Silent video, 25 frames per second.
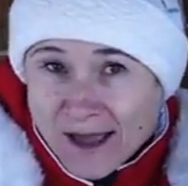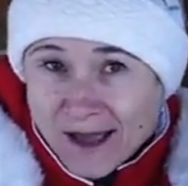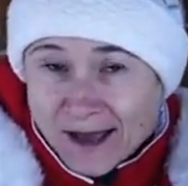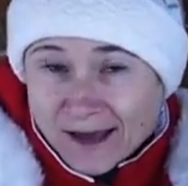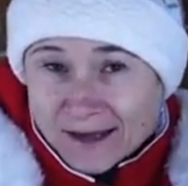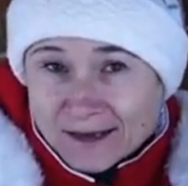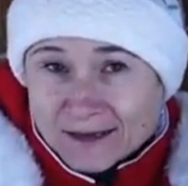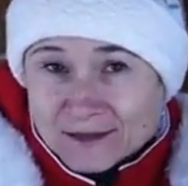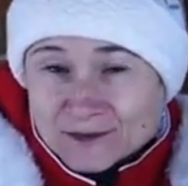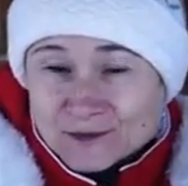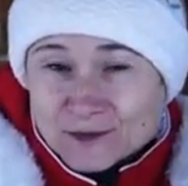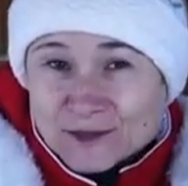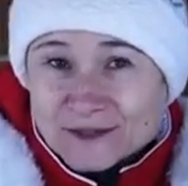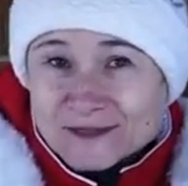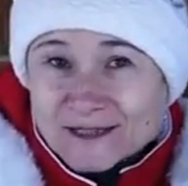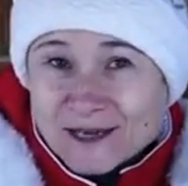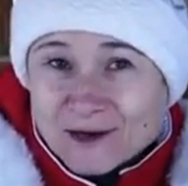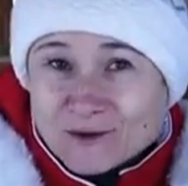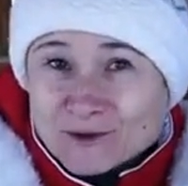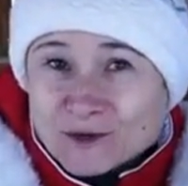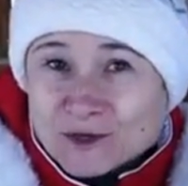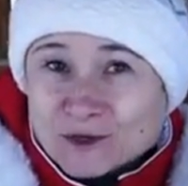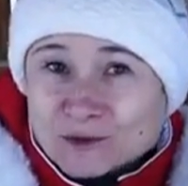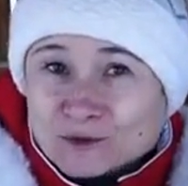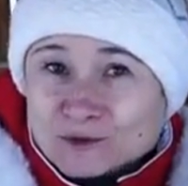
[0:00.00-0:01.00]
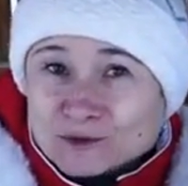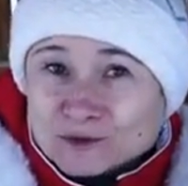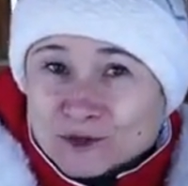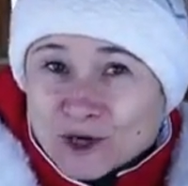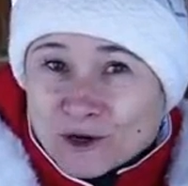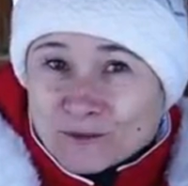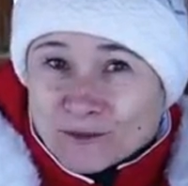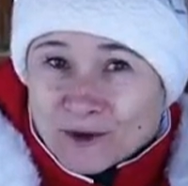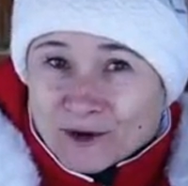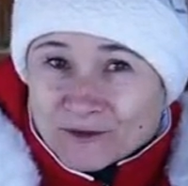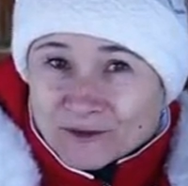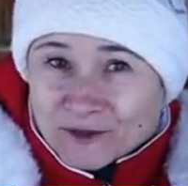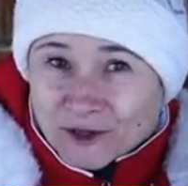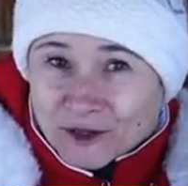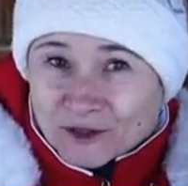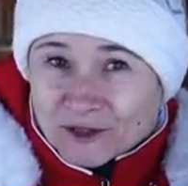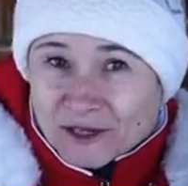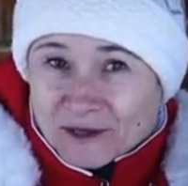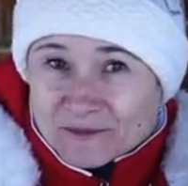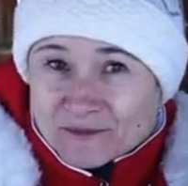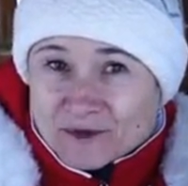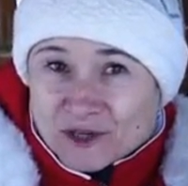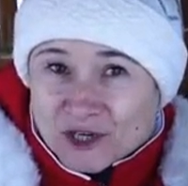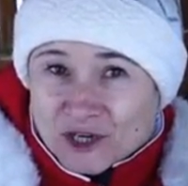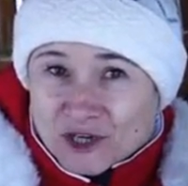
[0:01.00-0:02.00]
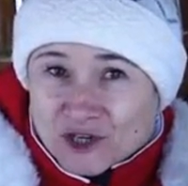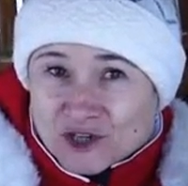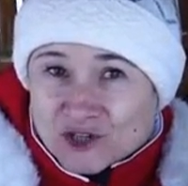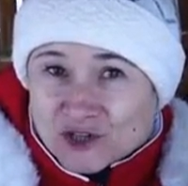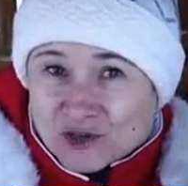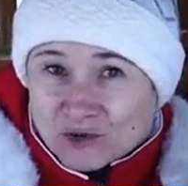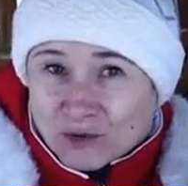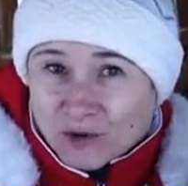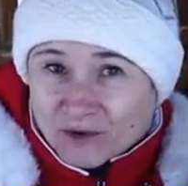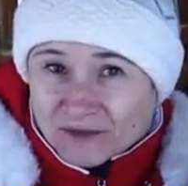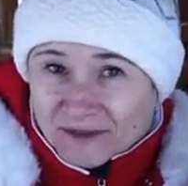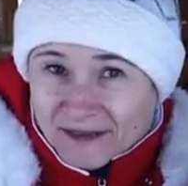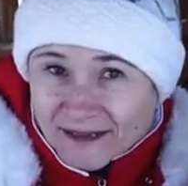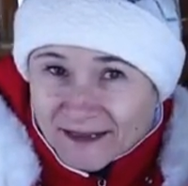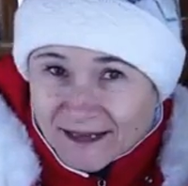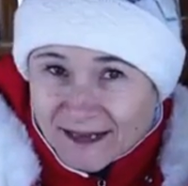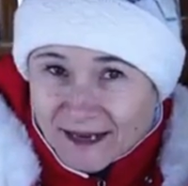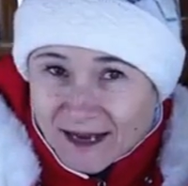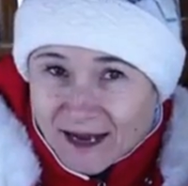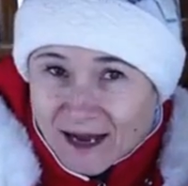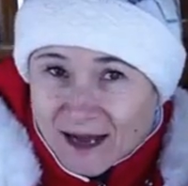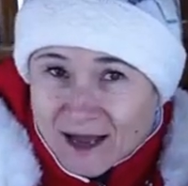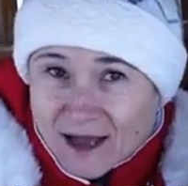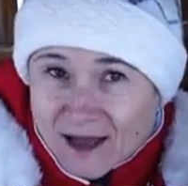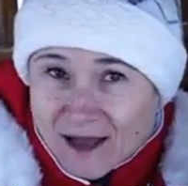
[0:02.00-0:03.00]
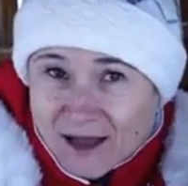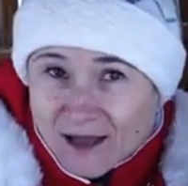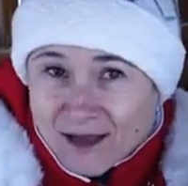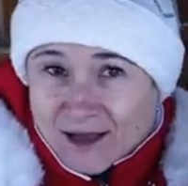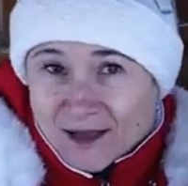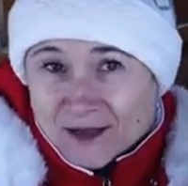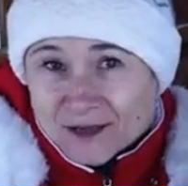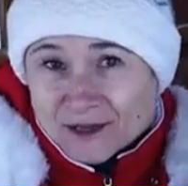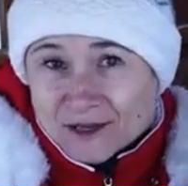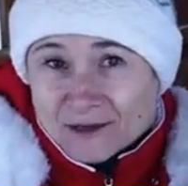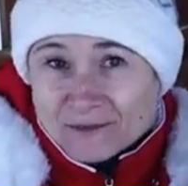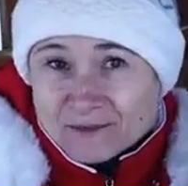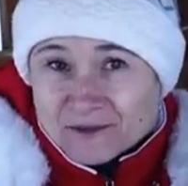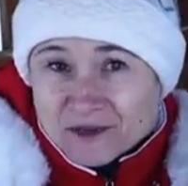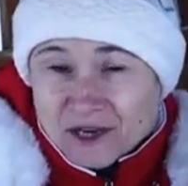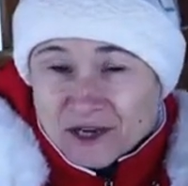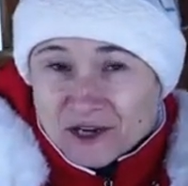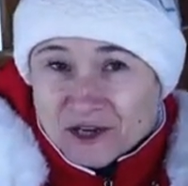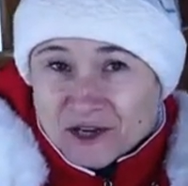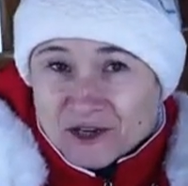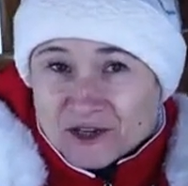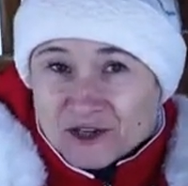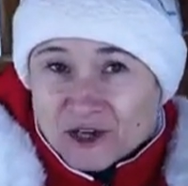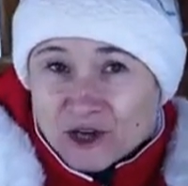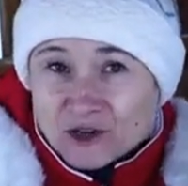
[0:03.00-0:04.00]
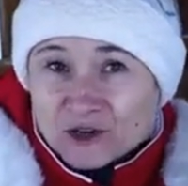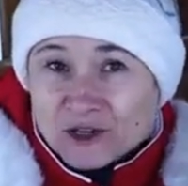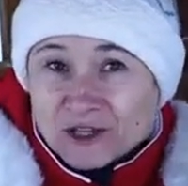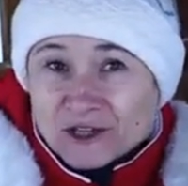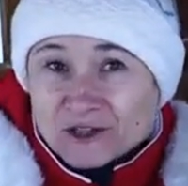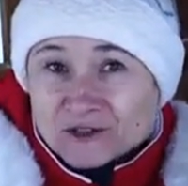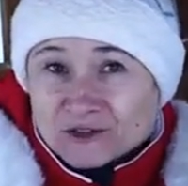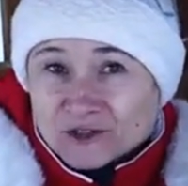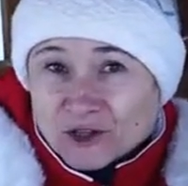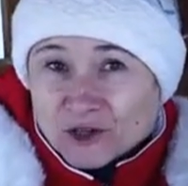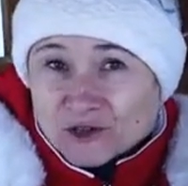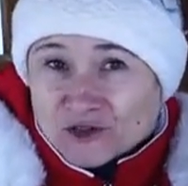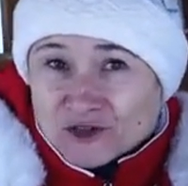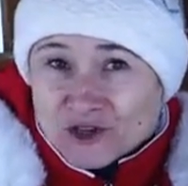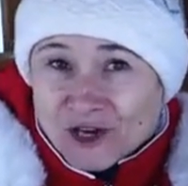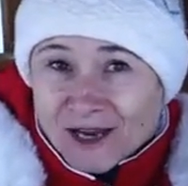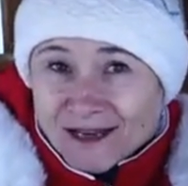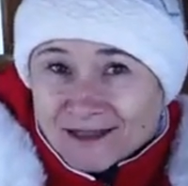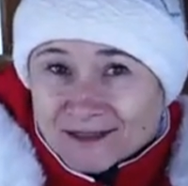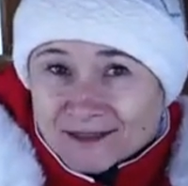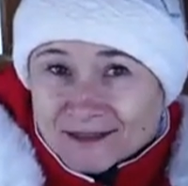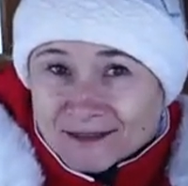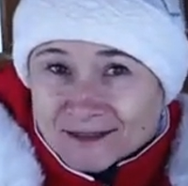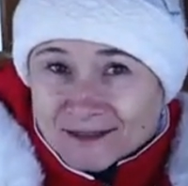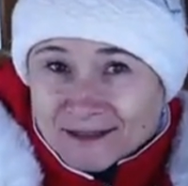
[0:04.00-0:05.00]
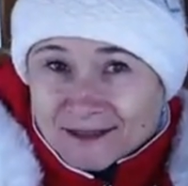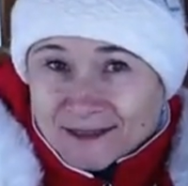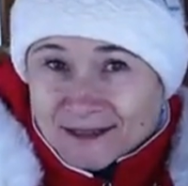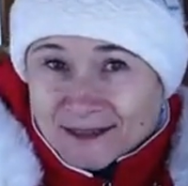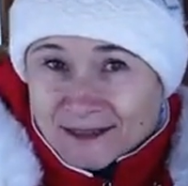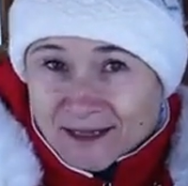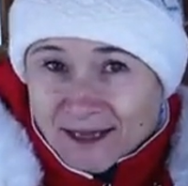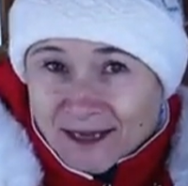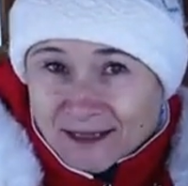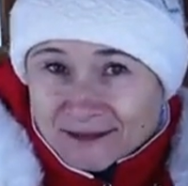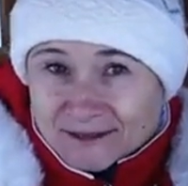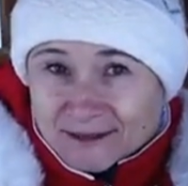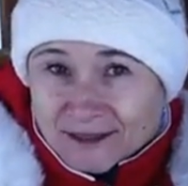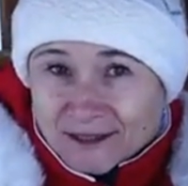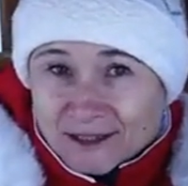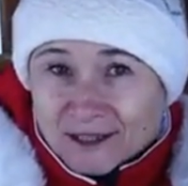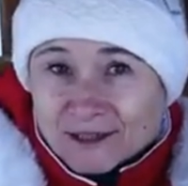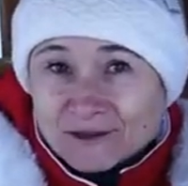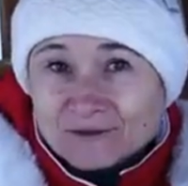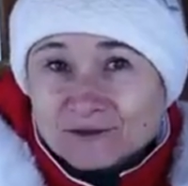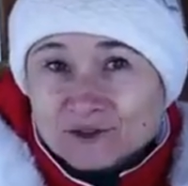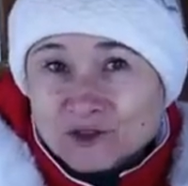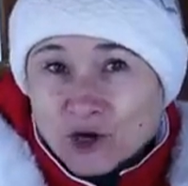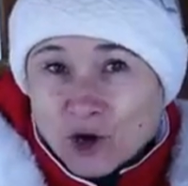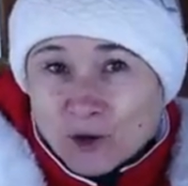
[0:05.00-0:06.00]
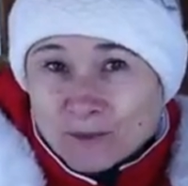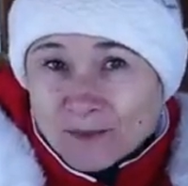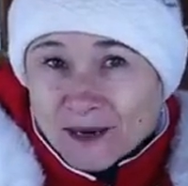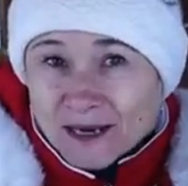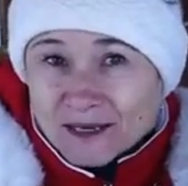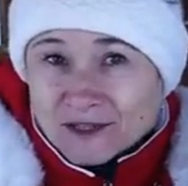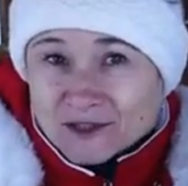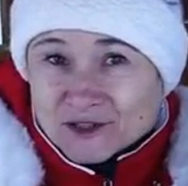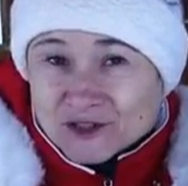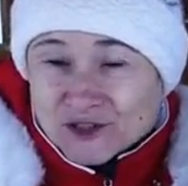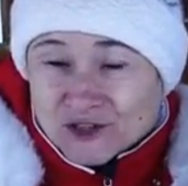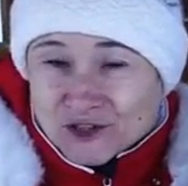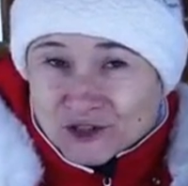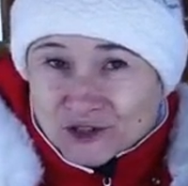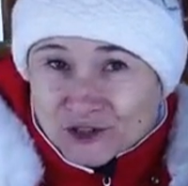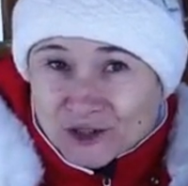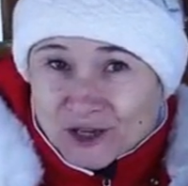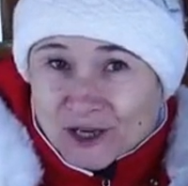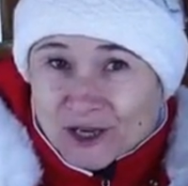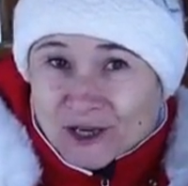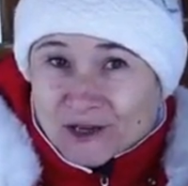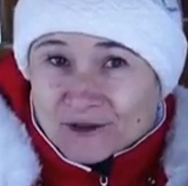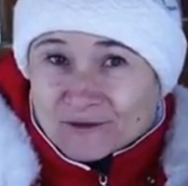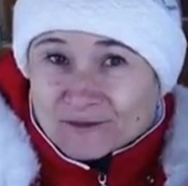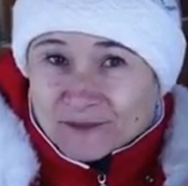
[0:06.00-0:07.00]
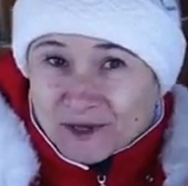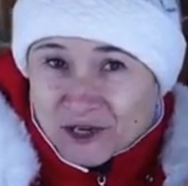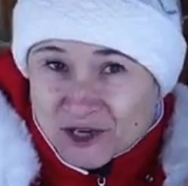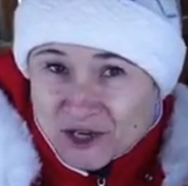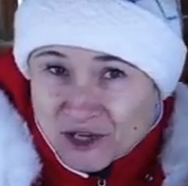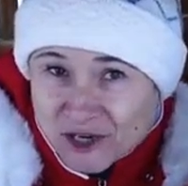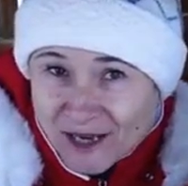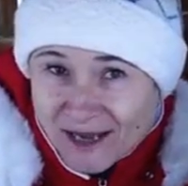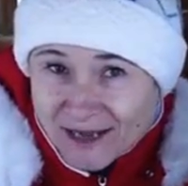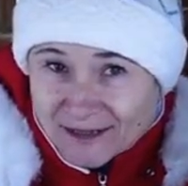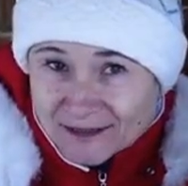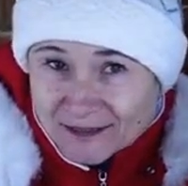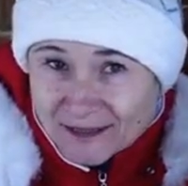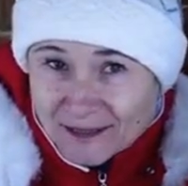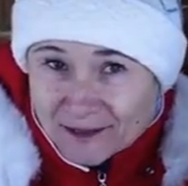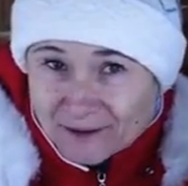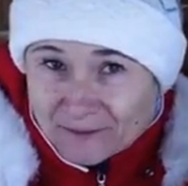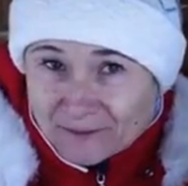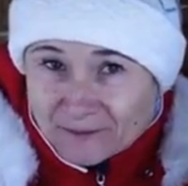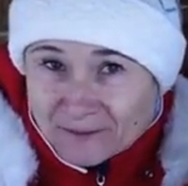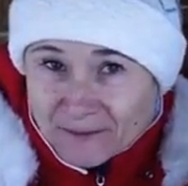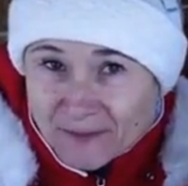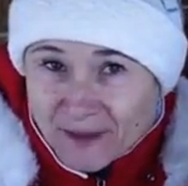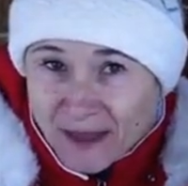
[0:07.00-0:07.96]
ale zostały udomowione przez człowieka i przeniesione do ciasnych klatek w domach czy mieszkaniach.